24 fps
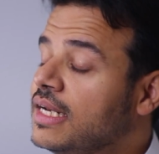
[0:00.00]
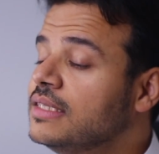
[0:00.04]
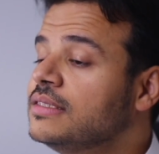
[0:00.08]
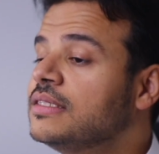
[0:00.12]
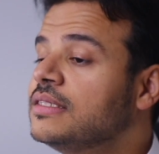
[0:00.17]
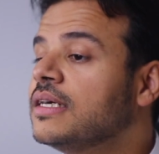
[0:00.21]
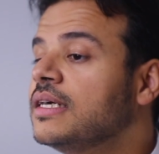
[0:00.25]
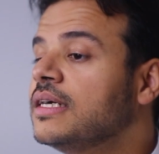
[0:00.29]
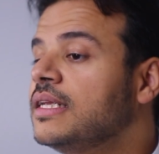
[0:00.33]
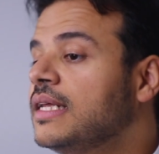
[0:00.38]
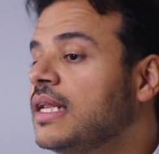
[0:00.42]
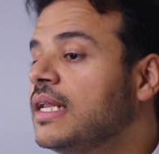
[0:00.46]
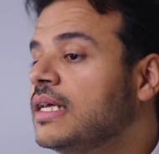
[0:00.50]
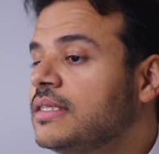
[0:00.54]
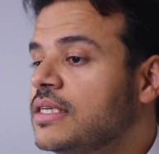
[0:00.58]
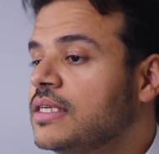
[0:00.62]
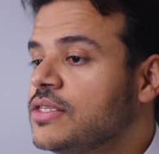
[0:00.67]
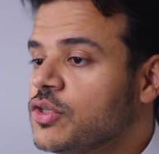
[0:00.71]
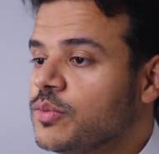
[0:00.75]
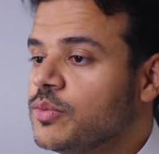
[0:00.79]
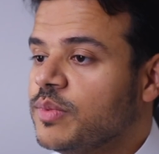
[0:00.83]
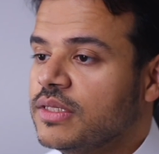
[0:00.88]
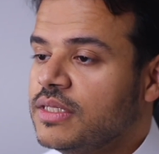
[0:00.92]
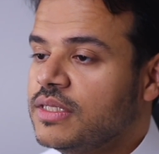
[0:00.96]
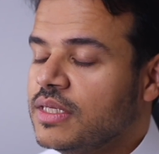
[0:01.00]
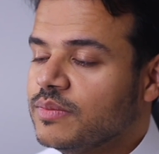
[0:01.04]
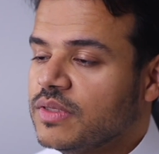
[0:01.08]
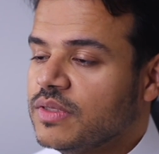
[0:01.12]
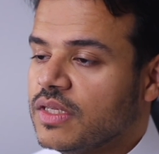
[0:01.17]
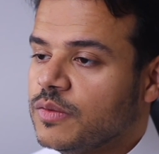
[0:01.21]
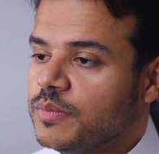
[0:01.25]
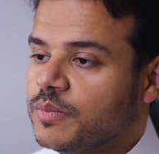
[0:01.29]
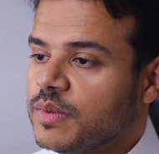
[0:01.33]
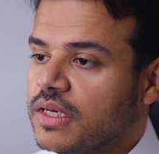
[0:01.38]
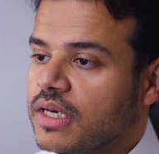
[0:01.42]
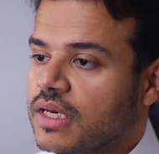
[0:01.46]
ننتقل الى تجربه تم
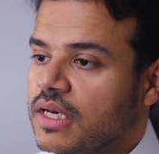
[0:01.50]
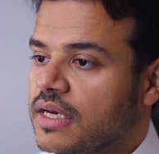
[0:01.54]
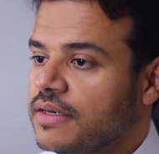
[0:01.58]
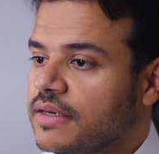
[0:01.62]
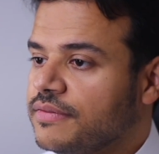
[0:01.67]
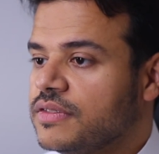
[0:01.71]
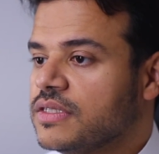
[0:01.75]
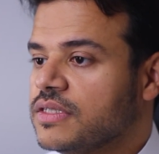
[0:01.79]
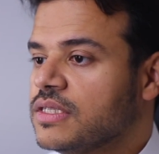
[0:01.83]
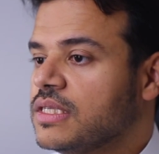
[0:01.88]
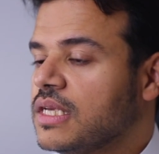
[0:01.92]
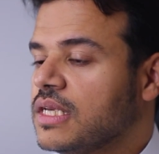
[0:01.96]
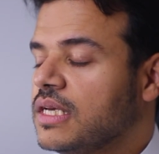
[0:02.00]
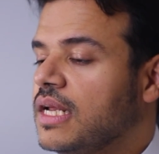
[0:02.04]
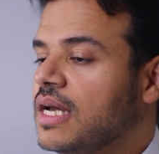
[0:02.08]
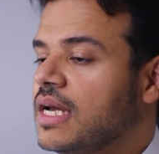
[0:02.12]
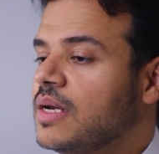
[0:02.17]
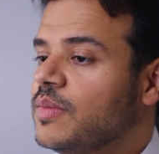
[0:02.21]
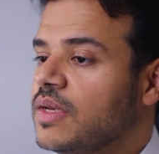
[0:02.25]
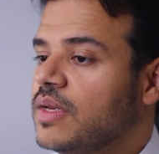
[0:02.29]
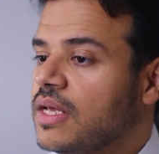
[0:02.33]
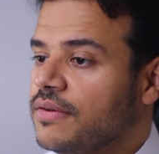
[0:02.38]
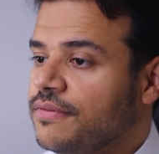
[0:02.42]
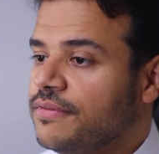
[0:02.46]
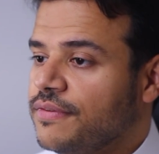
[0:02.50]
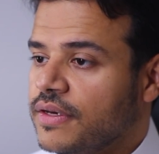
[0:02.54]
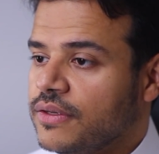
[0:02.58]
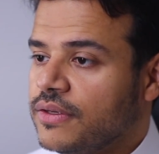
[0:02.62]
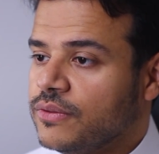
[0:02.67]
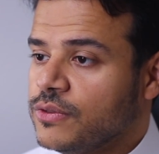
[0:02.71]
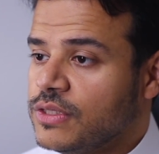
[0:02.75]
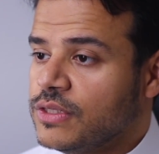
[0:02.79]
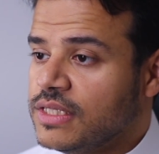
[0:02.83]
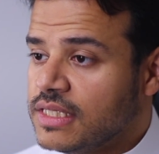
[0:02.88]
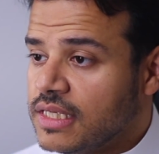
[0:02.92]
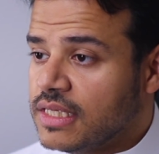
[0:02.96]
تطبيقها في الصين عام
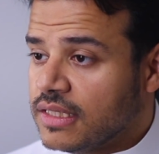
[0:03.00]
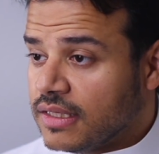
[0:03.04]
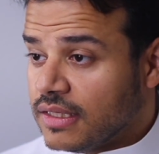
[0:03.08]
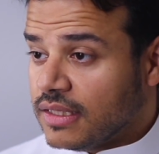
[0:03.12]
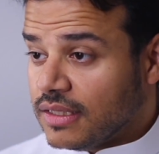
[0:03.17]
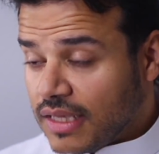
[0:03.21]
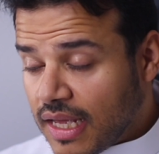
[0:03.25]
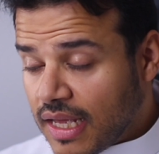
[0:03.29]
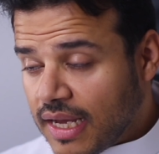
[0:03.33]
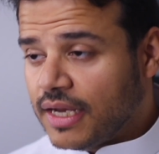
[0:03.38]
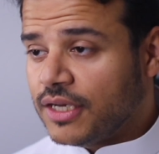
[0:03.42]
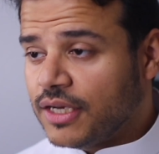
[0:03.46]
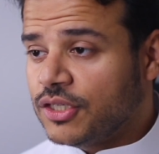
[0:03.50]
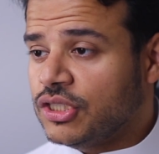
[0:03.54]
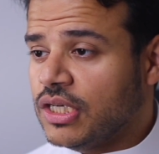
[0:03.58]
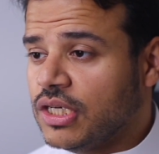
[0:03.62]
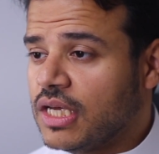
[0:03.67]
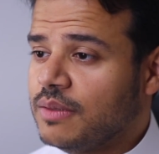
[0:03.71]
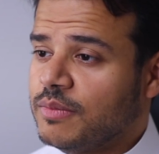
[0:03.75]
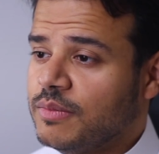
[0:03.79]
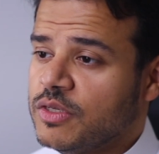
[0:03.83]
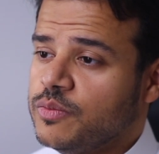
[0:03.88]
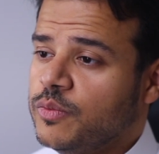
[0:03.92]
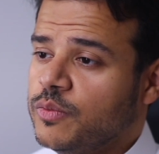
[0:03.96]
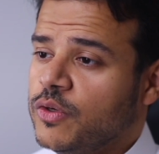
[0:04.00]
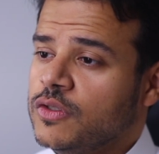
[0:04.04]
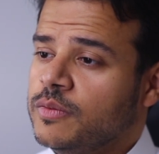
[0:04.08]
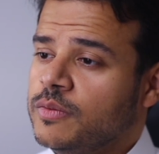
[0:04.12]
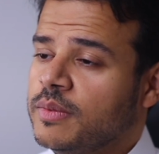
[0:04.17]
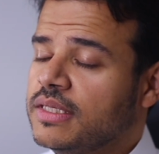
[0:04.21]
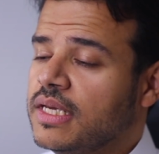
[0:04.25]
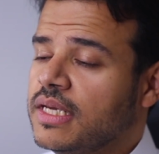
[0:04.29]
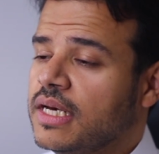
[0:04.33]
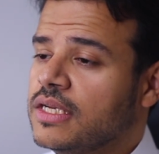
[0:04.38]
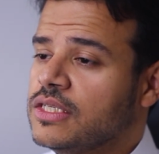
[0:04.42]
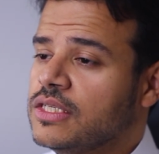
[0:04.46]
2016 على مجموعه
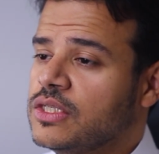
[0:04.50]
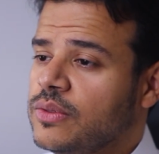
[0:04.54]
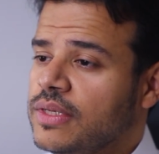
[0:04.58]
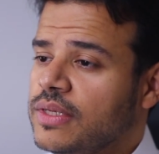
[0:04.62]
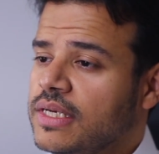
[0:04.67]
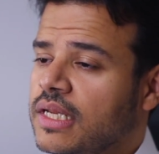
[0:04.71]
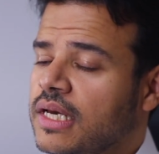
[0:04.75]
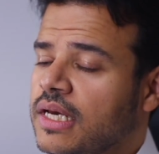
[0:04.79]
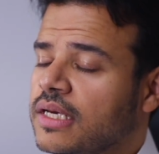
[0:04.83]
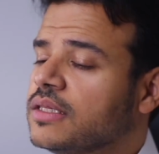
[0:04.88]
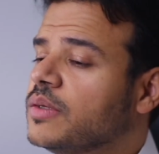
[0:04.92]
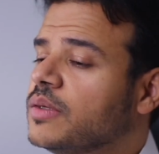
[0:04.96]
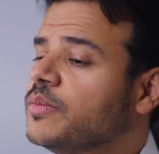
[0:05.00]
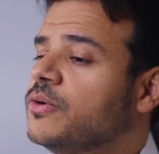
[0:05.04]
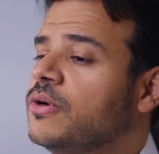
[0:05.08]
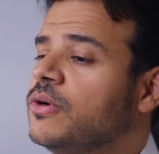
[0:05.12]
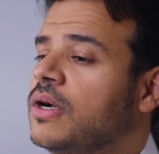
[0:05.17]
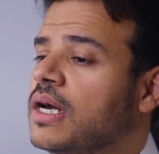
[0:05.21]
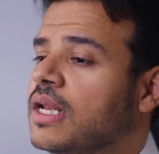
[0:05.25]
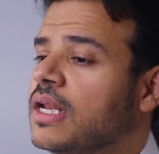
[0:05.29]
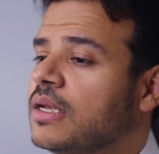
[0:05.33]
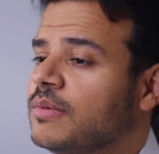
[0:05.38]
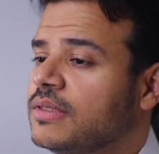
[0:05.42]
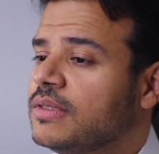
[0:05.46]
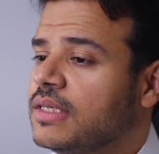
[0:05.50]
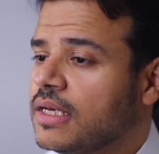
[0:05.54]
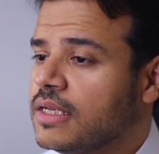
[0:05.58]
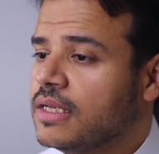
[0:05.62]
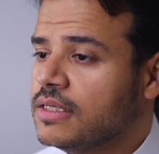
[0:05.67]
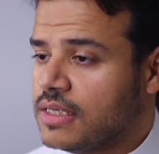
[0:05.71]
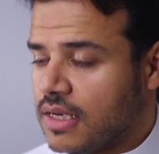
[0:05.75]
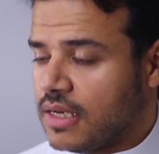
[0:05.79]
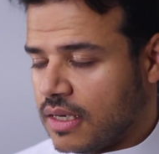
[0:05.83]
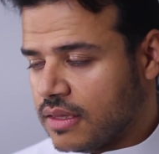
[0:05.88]
مدارس والحين حيطبقوها على مدارس